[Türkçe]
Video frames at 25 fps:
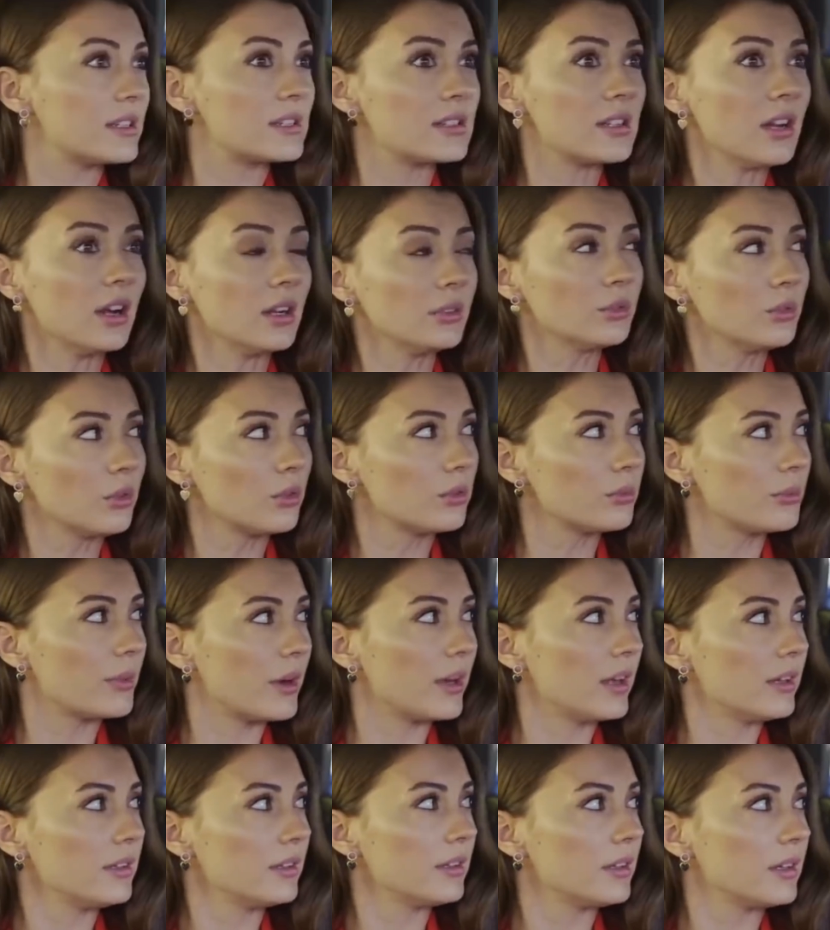Nesi
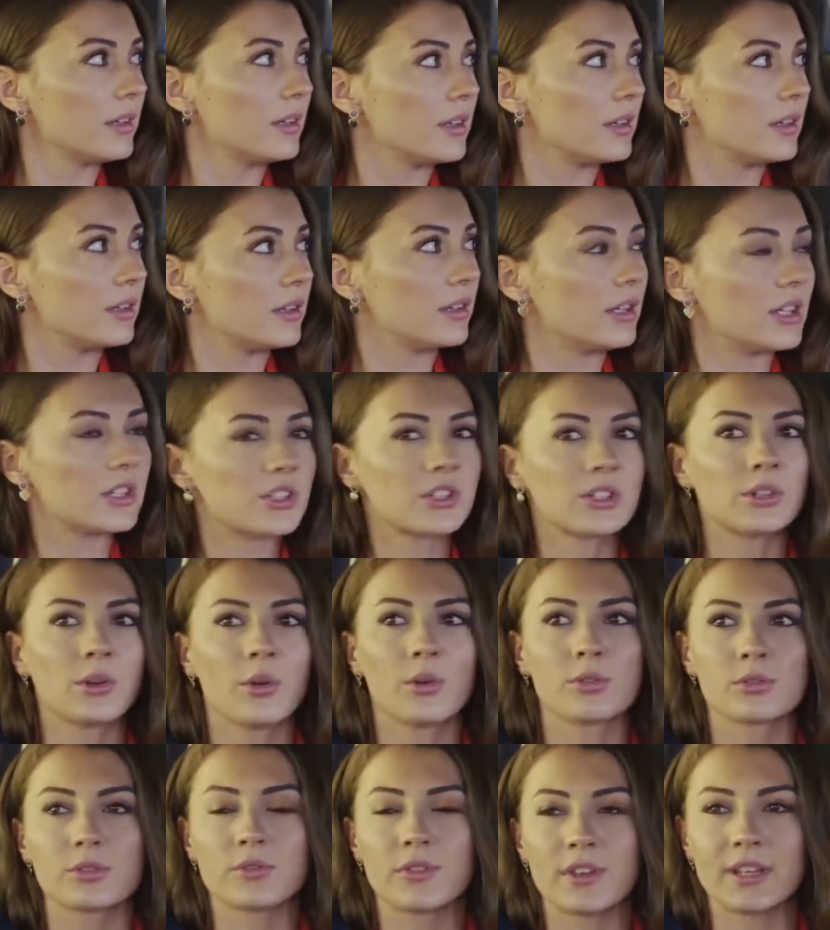anormal? İşini
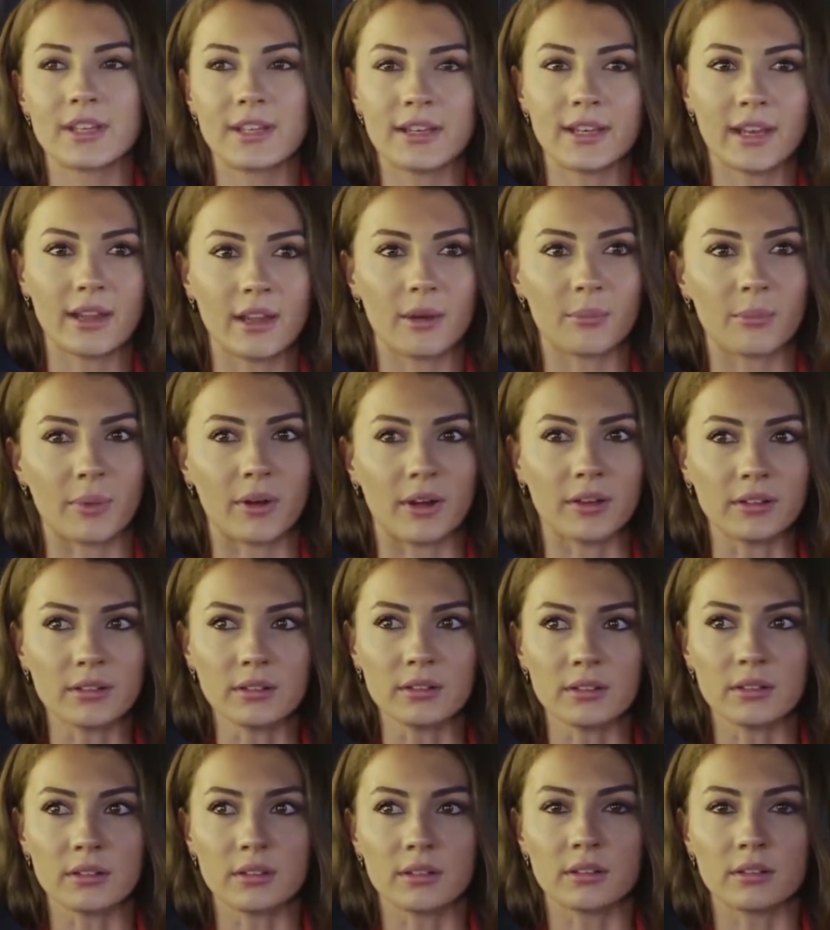özveriyle yapan,
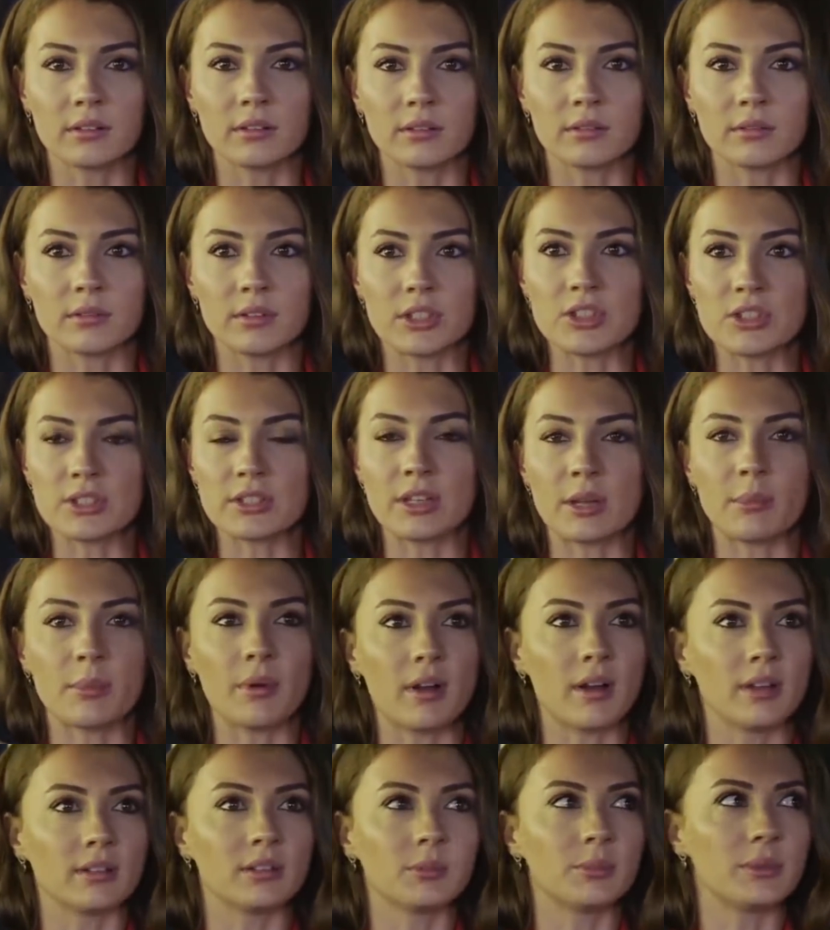işine
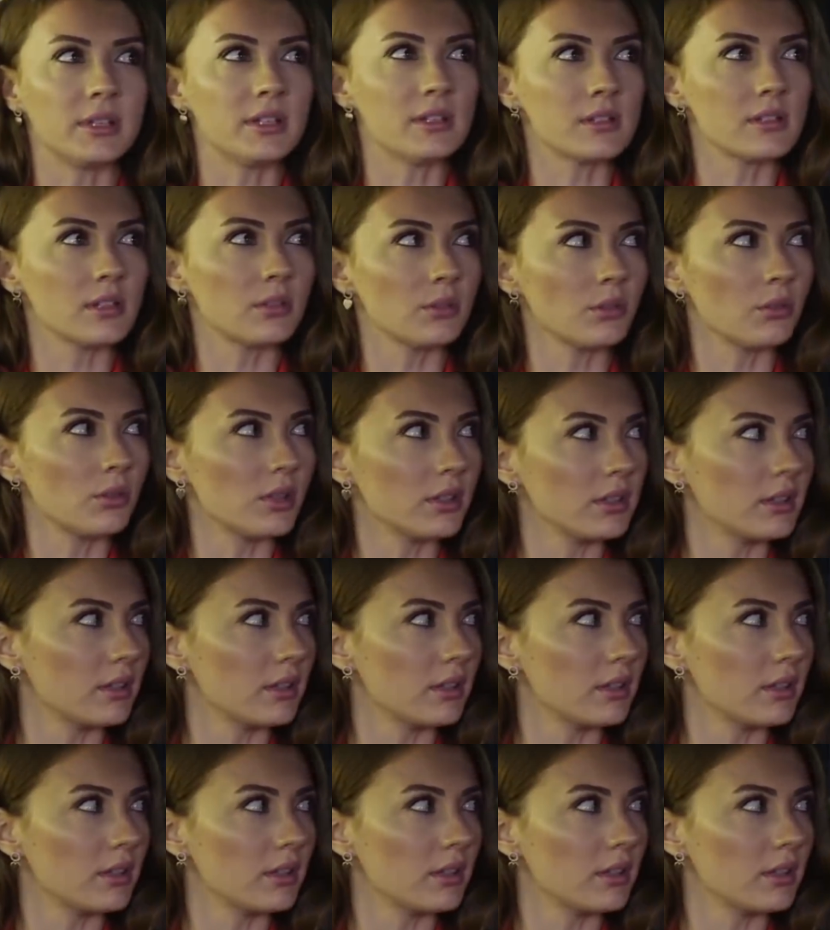bağlı bir insan o